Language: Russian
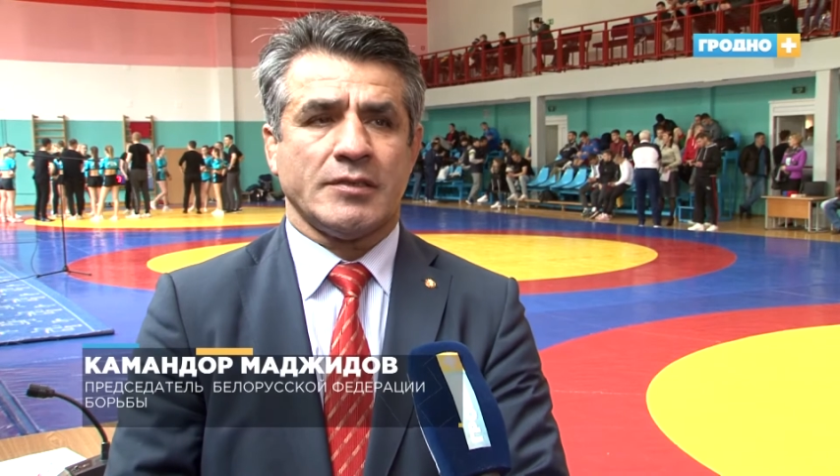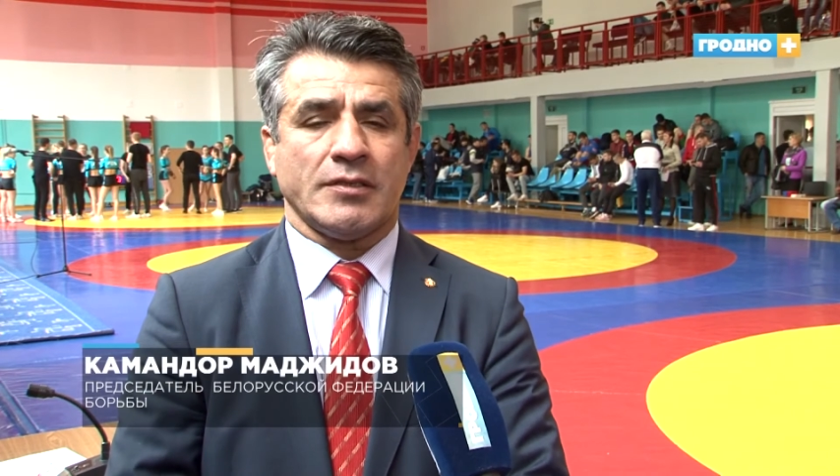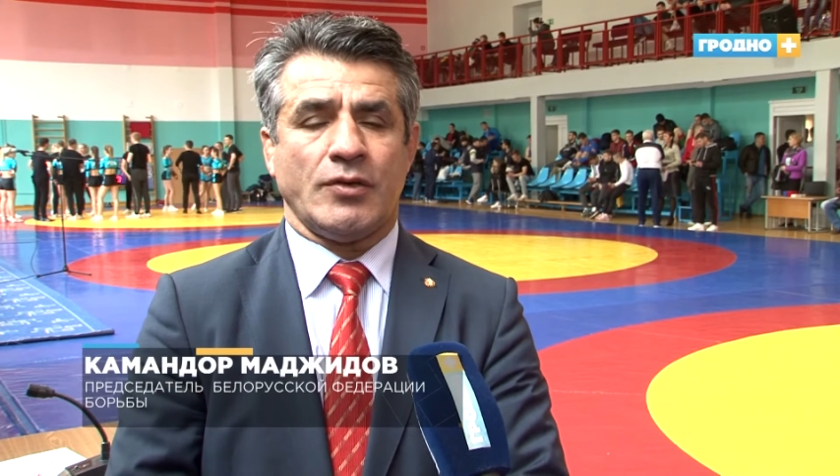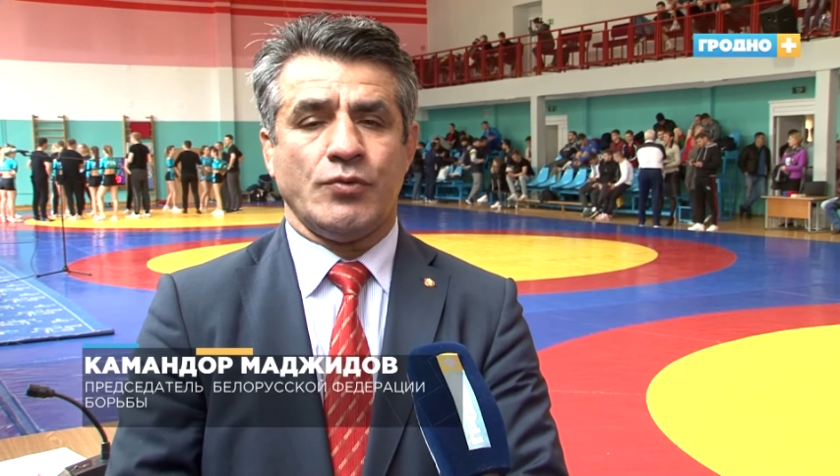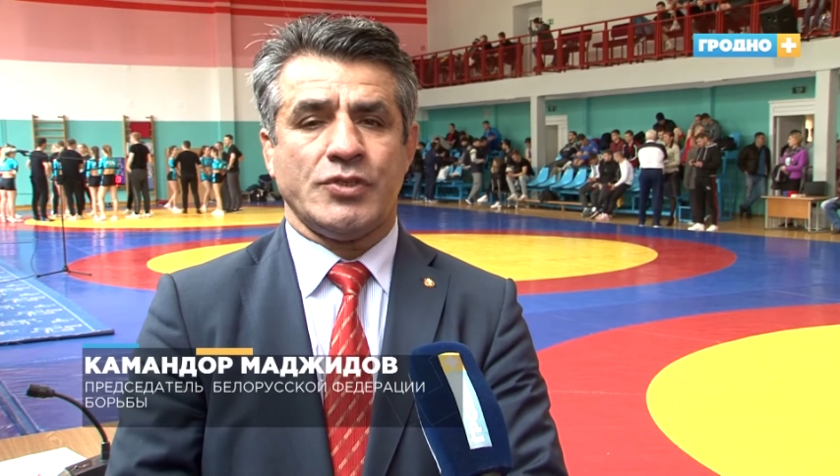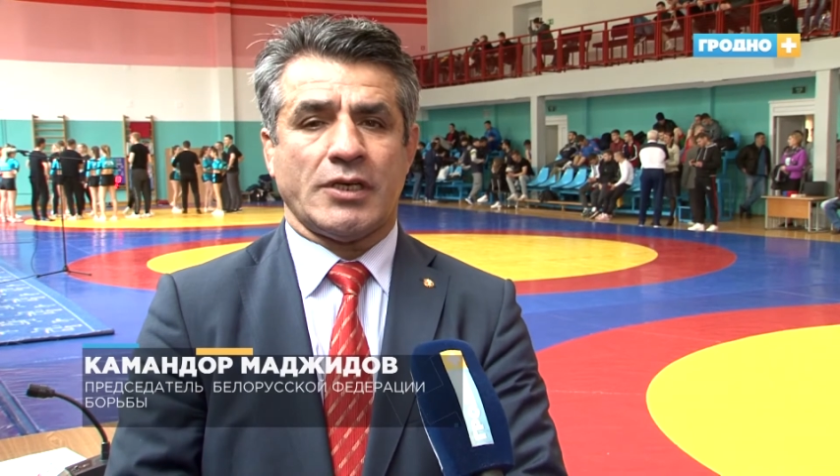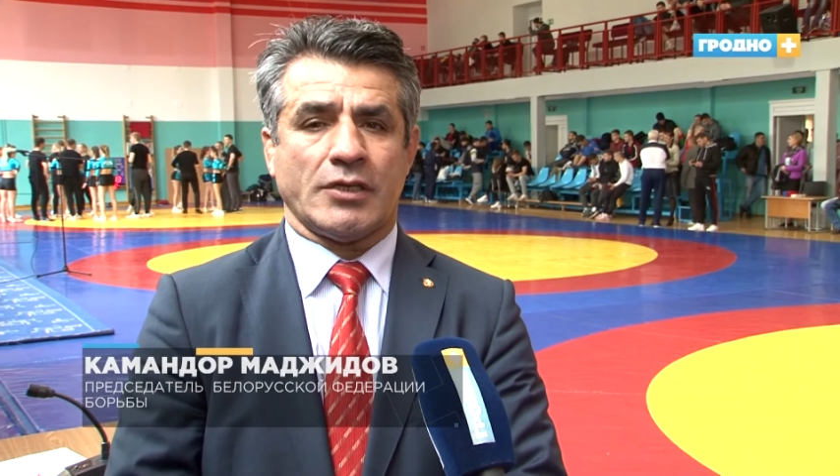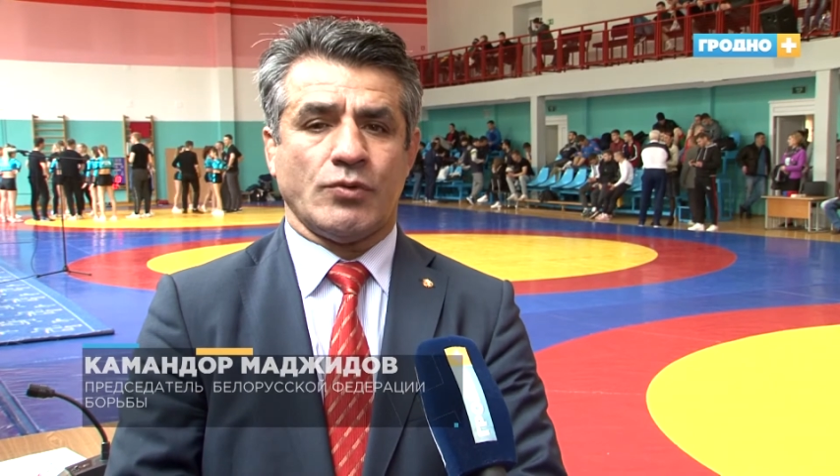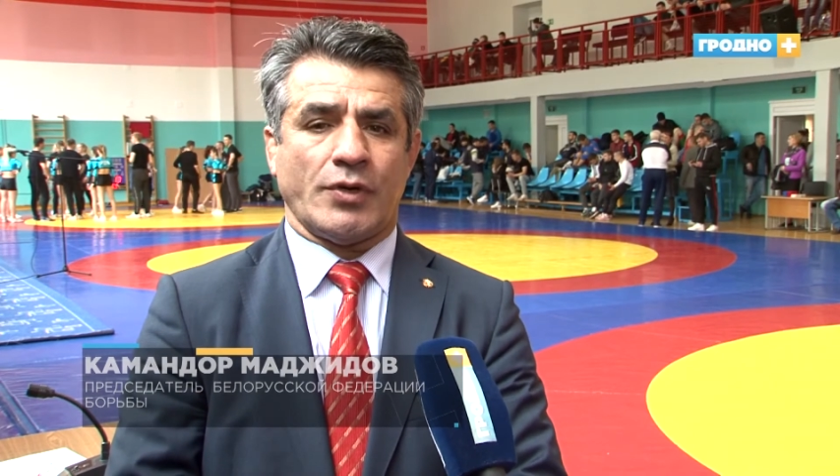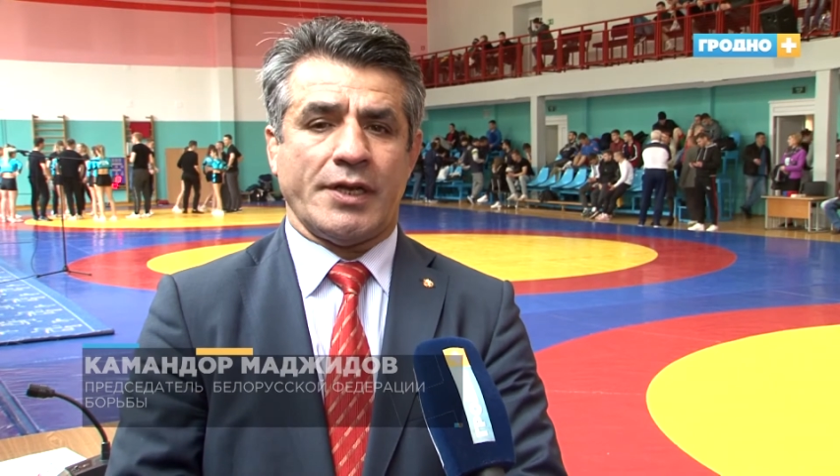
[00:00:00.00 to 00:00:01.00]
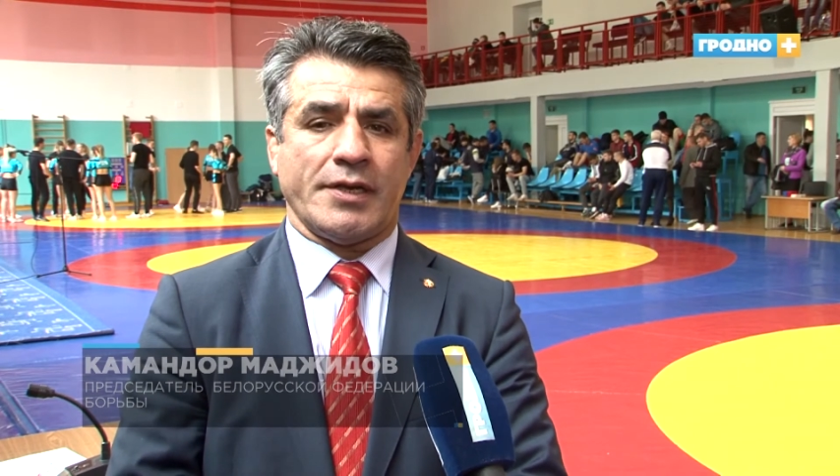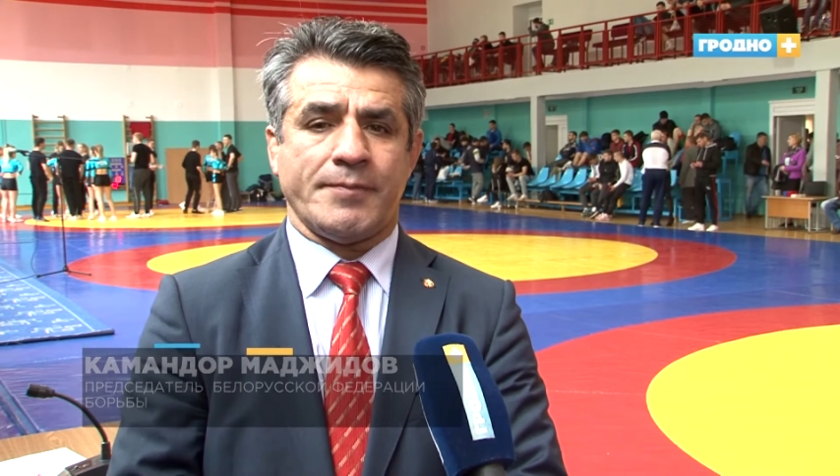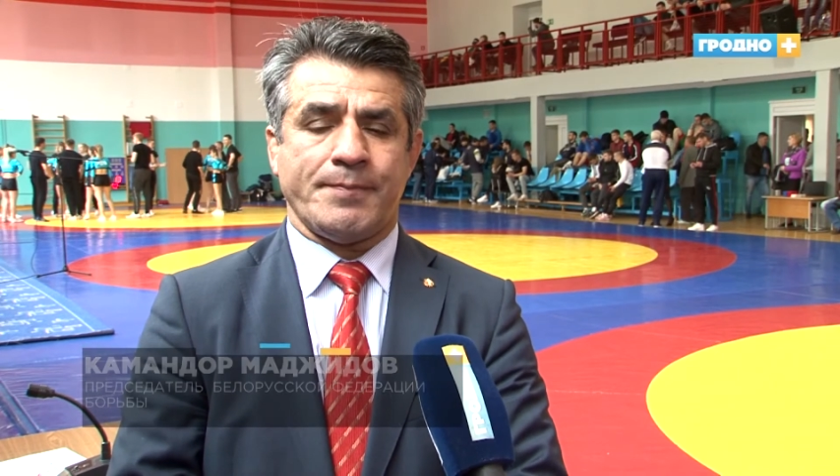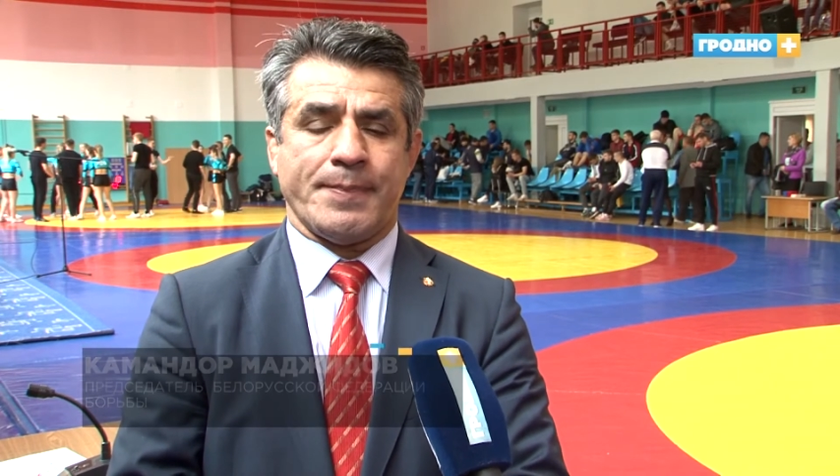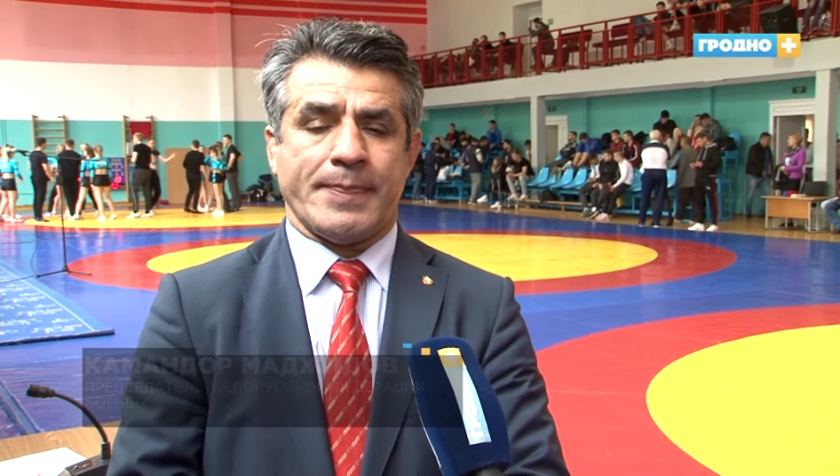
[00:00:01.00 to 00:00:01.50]
люди,
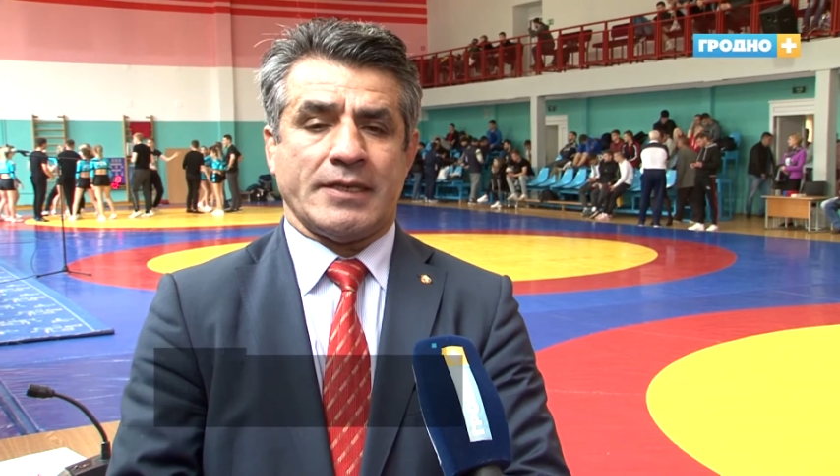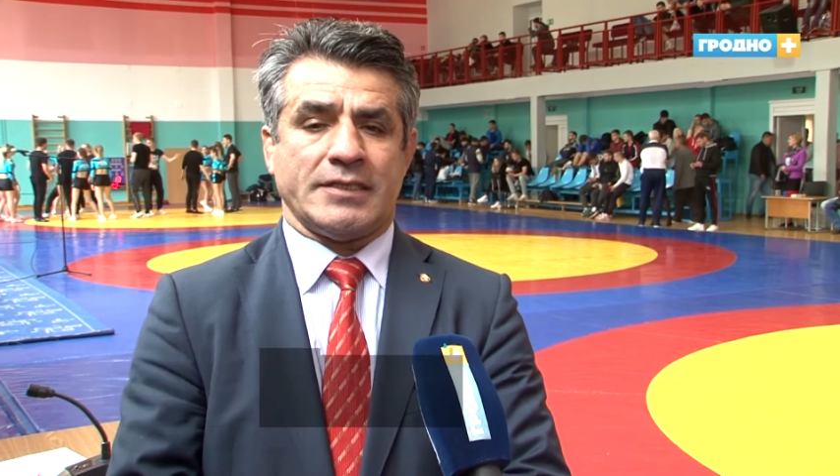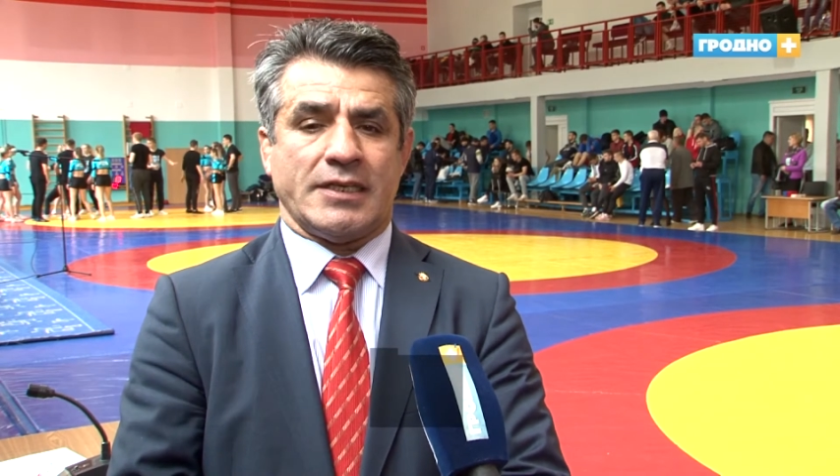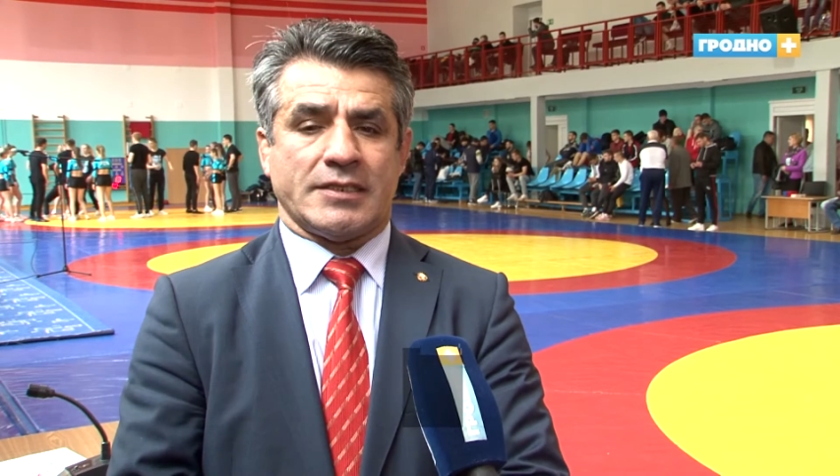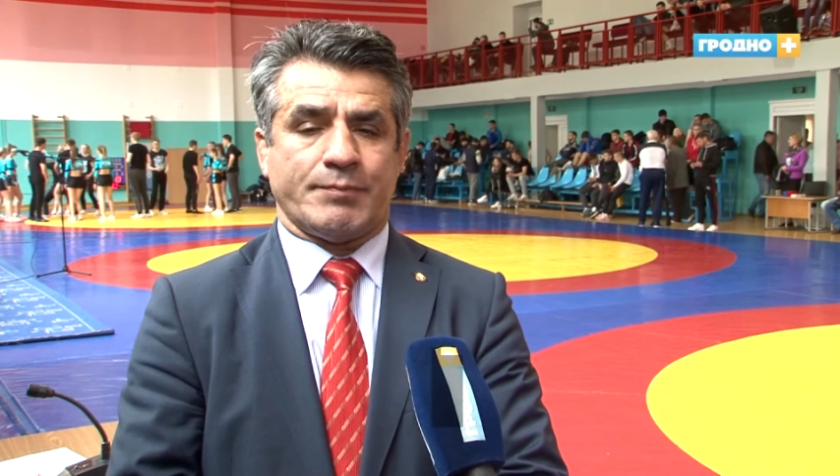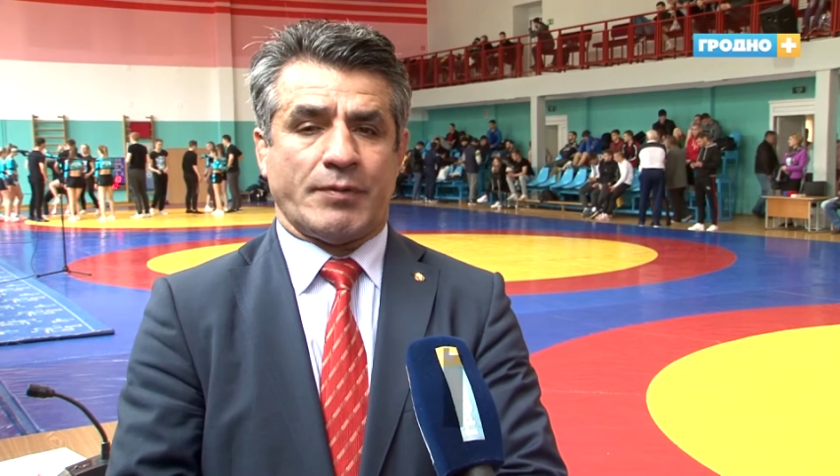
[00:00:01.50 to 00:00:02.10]
которые Здесь